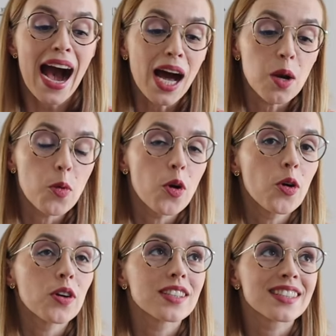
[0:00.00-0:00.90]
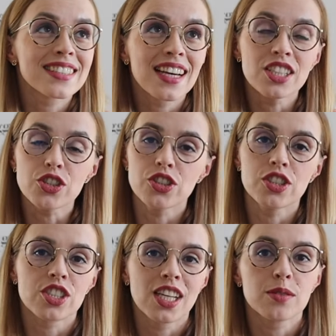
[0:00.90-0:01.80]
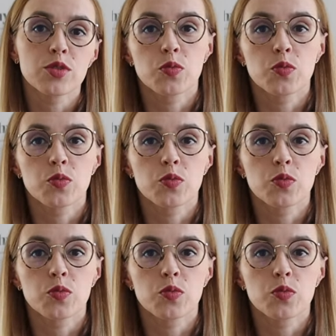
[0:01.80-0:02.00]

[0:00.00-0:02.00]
albo zależy Ci też na tym,